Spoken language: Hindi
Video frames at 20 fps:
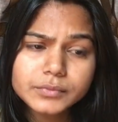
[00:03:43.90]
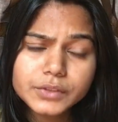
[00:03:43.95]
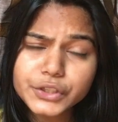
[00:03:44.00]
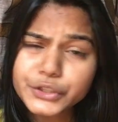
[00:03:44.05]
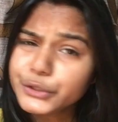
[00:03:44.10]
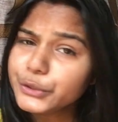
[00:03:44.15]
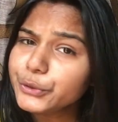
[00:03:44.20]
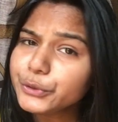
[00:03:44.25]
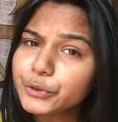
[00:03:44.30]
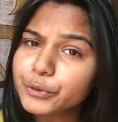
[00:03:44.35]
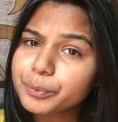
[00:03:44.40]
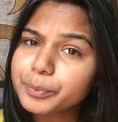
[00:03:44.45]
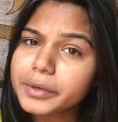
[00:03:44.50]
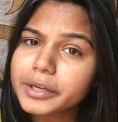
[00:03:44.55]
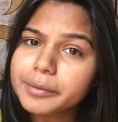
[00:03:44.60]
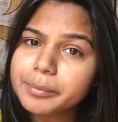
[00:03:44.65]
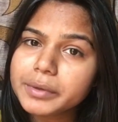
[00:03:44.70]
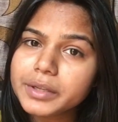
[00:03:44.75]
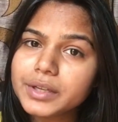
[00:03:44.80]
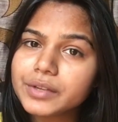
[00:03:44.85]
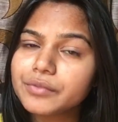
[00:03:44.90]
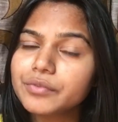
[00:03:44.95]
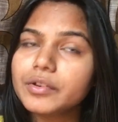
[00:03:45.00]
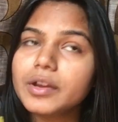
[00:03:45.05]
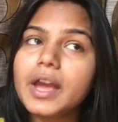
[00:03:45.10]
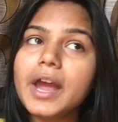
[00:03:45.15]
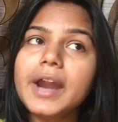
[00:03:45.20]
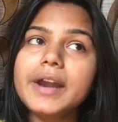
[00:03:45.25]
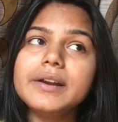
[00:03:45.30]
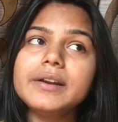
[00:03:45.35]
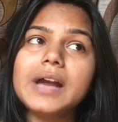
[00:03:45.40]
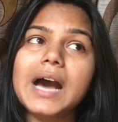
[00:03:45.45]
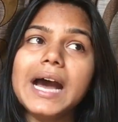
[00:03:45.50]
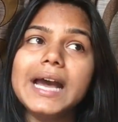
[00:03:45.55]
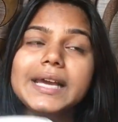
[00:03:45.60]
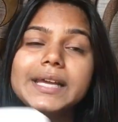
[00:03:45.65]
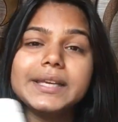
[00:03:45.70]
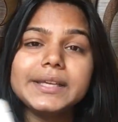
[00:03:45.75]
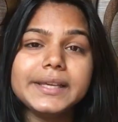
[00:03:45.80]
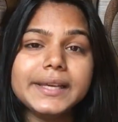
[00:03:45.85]
यूट्यूब पर भी रिव्यू एंड
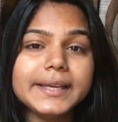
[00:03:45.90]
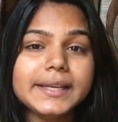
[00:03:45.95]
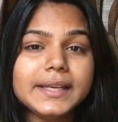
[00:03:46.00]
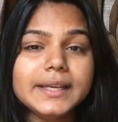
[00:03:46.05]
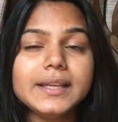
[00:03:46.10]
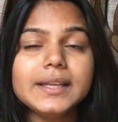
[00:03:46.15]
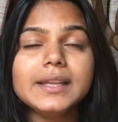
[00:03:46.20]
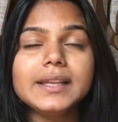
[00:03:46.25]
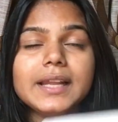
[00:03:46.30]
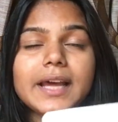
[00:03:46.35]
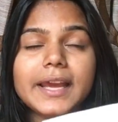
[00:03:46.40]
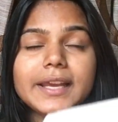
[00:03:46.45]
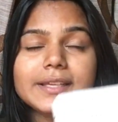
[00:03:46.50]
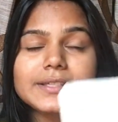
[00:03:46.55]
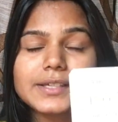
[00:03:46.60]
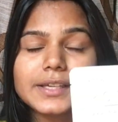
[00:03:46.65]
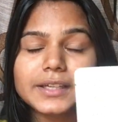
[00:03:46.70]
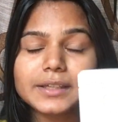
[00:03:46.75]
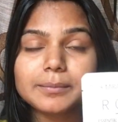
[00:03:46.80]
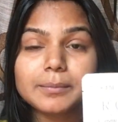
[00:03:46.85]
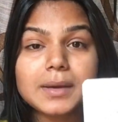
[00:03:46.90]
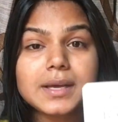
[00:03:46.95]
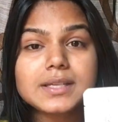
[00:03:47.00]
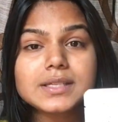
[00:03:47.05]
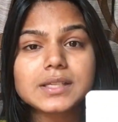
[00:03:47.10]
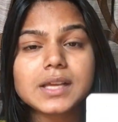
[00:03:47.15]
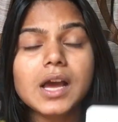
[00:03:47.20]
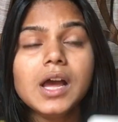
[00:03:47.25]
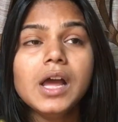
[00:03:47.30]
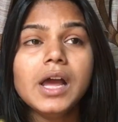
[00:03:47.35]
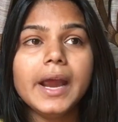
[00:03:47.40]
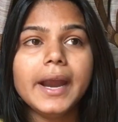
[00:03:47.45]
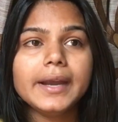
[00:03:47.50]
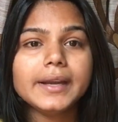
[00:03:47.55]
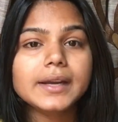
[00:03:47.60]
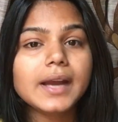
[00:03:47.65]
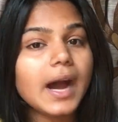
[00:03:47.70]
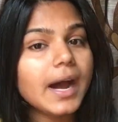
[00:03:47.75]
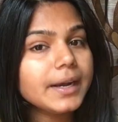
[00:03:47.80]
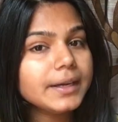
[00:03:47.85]
आई रियली लाइक सीट मास्क
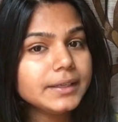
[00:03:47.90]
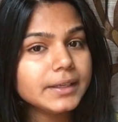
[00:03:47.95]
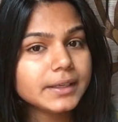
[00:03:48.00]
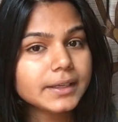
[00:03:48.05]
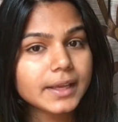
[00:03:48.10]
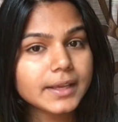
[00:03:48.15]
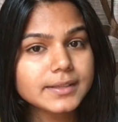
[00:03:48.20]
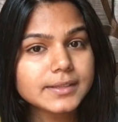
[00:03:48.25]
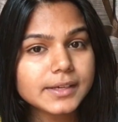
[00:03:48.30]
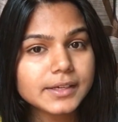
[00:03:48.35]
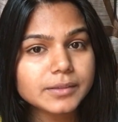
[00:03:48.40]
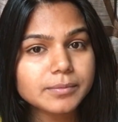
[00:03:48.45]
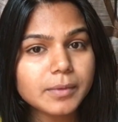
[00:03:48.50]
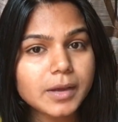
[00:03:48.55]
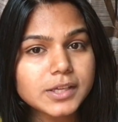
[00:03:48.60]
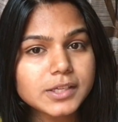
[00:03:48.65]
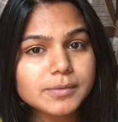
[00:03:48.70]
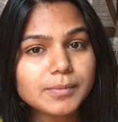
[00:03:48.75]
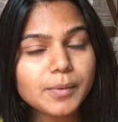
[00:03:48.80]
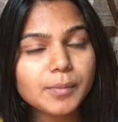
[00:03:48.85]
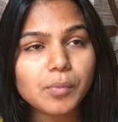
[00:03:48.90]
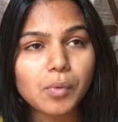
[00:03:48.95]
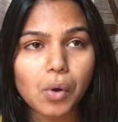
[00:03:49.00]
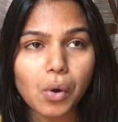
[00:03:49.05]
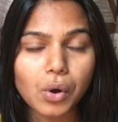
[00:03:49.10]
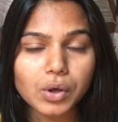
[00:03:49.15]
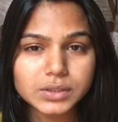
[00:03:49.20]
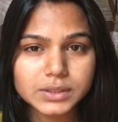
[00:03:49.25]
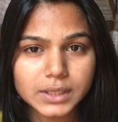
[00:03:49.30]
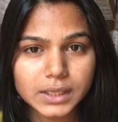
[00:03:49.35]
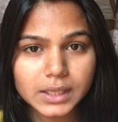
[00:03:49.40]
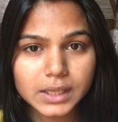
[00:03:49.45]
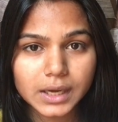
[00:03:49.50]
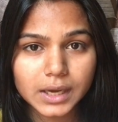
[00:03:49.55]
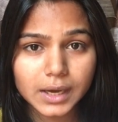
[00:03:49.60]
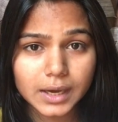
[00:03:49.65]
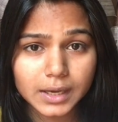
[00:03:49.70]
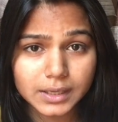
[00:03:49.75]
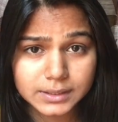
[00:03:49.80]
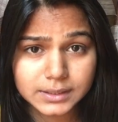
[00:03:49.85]
एंड गार्नियर के सीट मास्क भी बहुत ज़्यादा
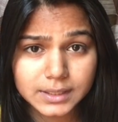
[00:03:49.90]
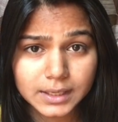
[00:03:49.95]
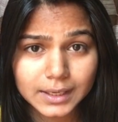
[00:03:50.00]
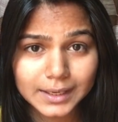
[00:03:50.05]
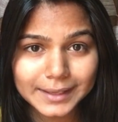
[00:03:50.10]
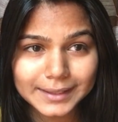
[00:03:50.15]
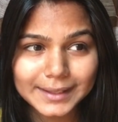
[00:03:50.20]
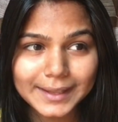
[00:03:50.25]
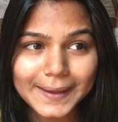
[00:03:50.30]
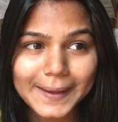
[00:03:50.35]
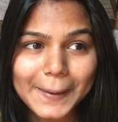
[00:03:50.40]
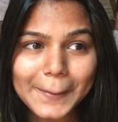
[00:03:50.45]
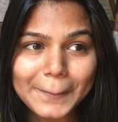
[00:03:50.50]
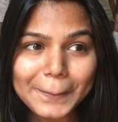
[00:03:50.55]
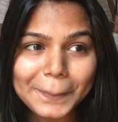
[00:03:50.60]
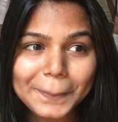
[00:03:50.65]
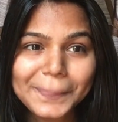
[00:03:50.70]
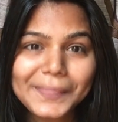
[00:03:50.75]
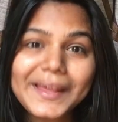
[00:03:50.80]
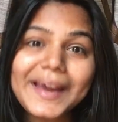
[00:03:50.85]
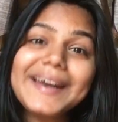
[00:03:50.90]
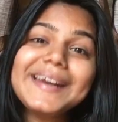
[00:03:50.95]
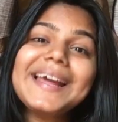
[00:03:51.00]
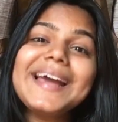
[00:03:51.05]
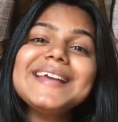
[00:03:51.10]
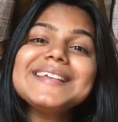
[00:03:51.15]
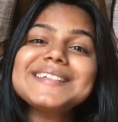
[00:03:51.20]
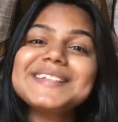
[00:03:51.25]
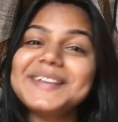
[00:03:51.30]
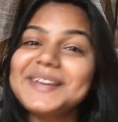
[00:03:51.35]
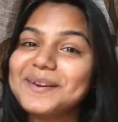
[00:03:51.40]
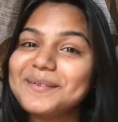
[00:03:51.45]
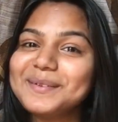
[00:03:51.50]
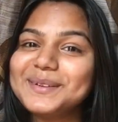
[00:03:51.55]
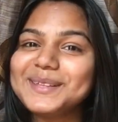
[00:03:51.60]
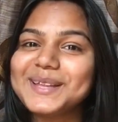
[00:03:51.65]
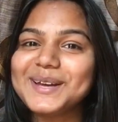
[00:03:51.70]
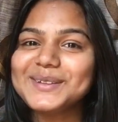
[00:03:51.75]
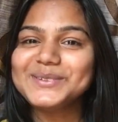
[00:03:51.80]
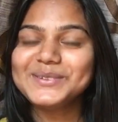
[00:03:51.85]
अच्छा लगता है एंड गाइज ये
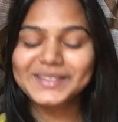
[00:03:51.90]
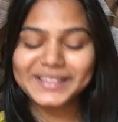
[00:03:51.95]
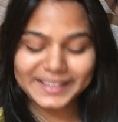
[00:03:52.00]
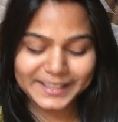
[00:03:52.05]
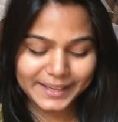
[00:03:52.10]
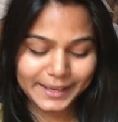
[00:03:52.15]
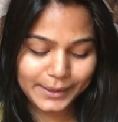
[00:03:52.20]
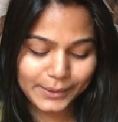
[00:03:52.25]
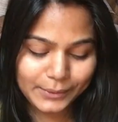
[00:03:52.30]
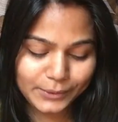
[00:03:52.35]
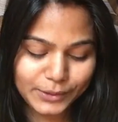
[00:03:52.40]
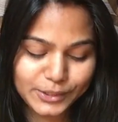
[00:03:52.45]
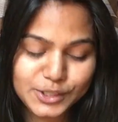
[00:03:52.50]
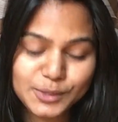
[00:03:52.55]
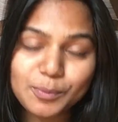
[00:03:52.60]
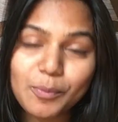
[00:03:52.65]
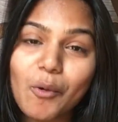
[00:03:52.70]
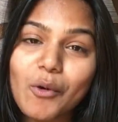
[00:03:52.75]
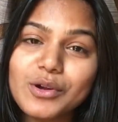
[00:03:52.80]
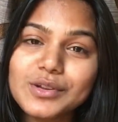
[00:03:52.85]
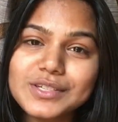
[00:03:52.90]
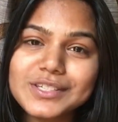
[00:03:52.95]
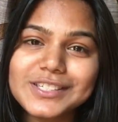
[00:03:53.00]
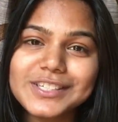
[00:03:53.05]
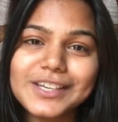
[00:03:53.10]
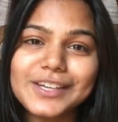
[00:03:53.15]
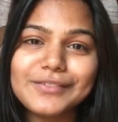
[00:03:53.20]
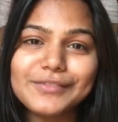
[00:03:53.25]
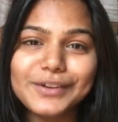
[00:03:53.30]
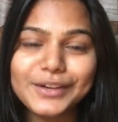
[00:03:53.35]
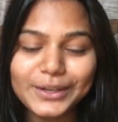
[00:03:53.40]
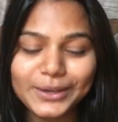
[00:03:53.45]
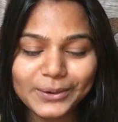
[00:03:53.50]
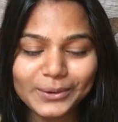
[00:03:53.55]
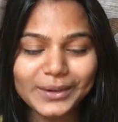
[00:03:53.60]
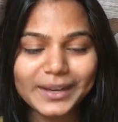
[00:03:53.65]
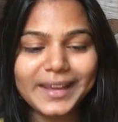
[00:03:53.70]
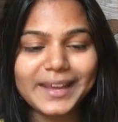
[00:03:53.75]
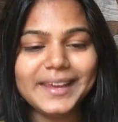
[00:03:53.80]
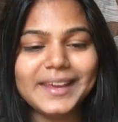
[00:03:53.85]
बता दूँ कि ये कोई स्पॉन्सर
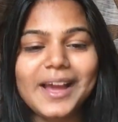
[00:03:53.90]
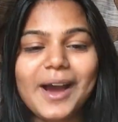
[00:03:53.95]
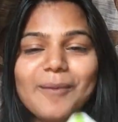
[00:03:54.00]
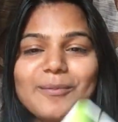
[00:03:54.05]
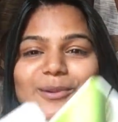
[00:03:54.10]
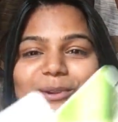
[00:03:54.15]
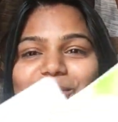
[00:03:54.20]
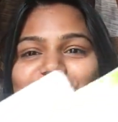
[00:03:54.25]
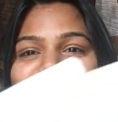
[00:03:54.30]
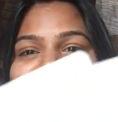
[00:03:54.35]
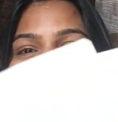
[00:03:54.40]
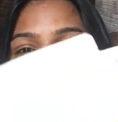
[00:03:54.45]
वीडियो नहीं है आप लोगों को